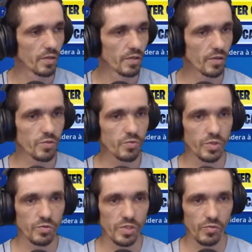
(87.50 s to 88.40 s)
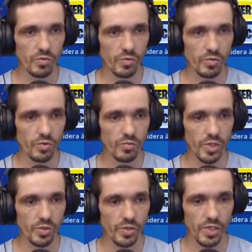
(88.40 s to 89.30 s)
Ensuite, nous avons Combi
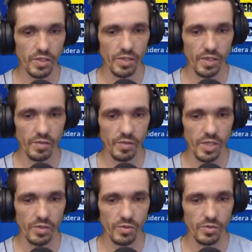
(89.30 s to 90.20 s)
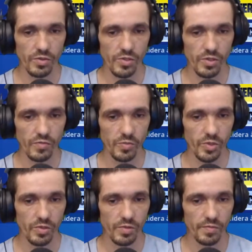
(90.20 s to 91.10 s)
Requin à 1200 V-Bucks.